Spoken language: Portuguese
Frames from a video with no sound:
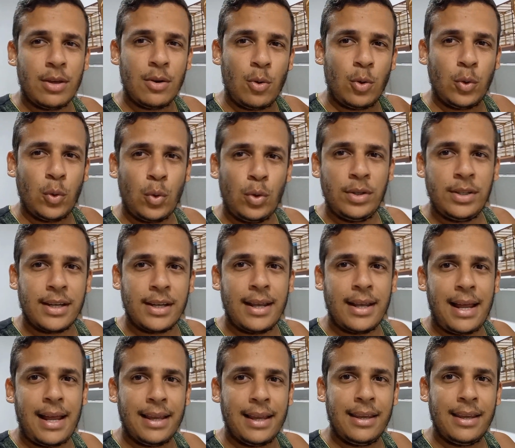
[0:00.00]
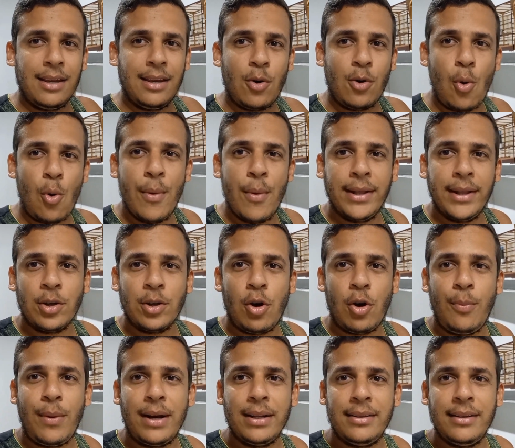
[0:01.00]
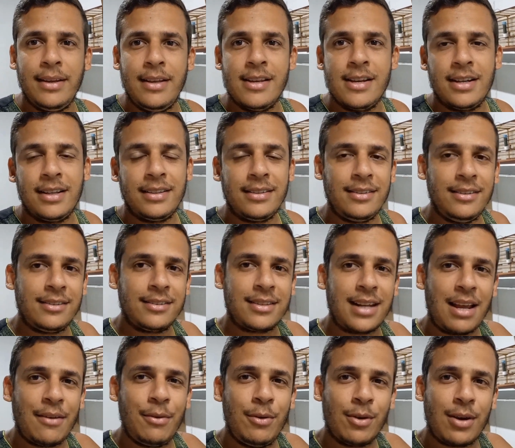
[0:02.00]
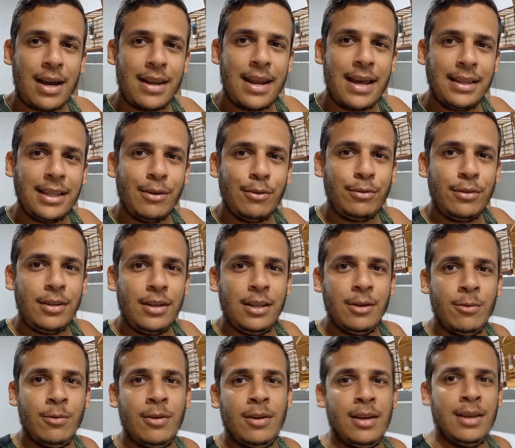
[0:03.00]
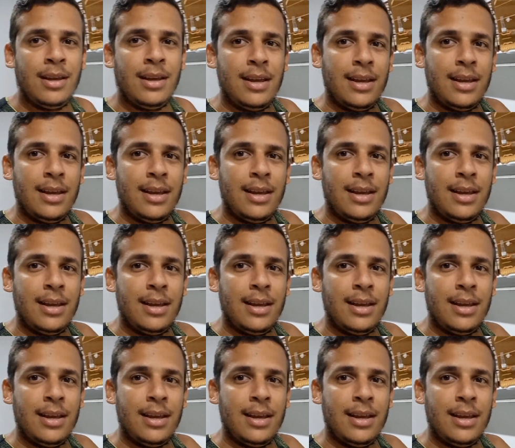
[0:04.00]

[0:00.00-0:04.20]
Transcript: Quem gostou, deixa aquele like, comenta, compartilha, se inscreve no canal e ativa o sininho.